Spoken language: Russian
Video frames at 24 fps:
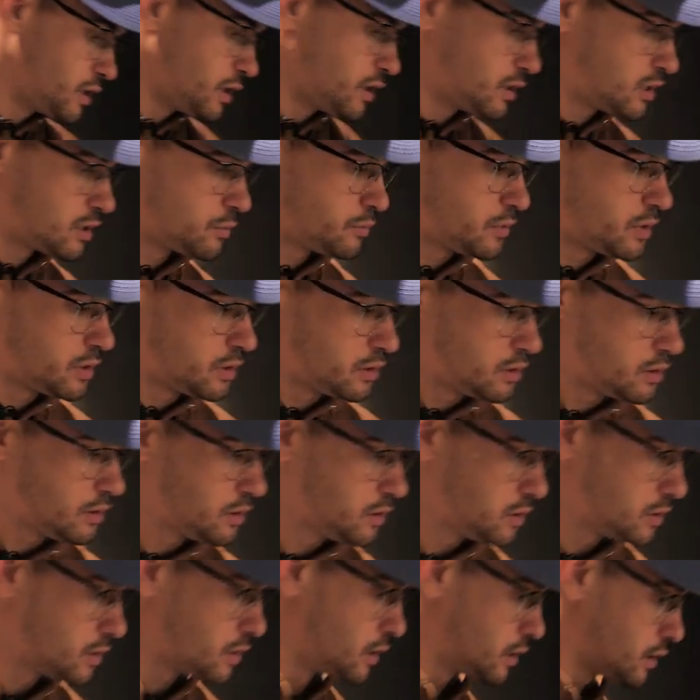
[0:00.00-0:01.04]
рейками
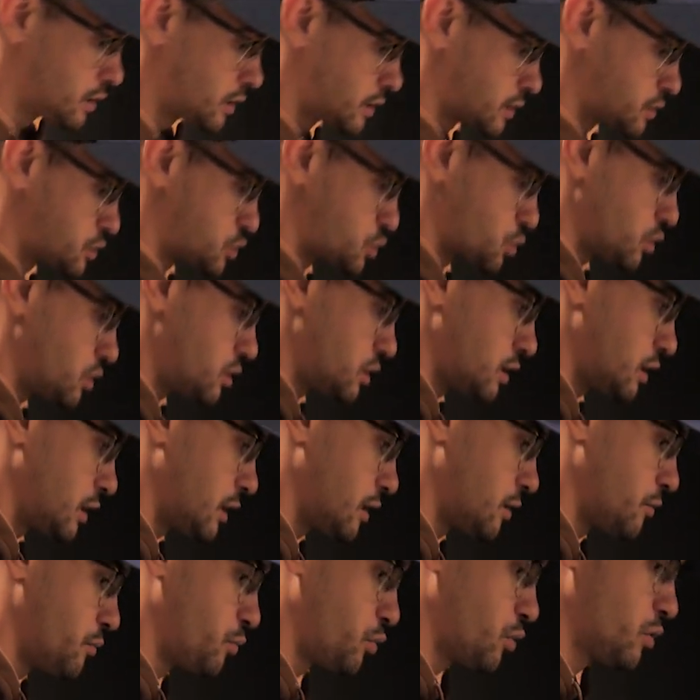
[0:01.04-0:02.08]
и
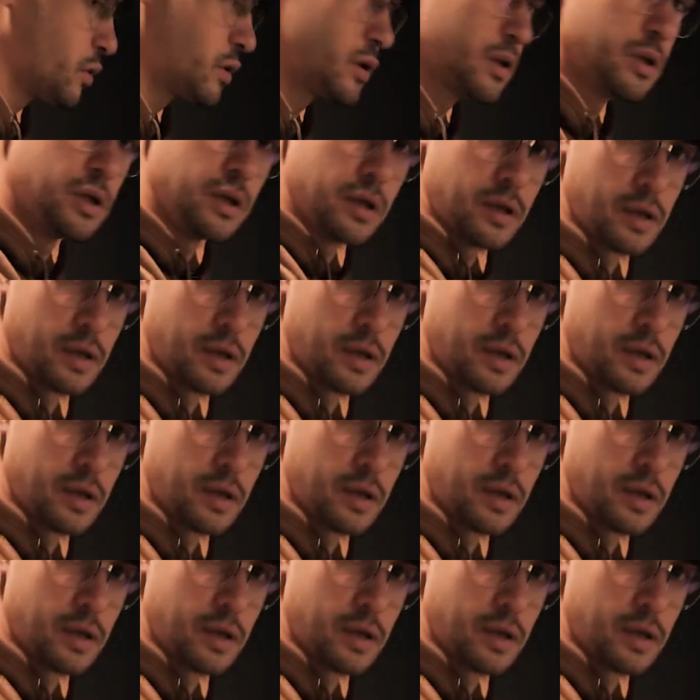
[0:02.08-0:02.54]
консольная полка для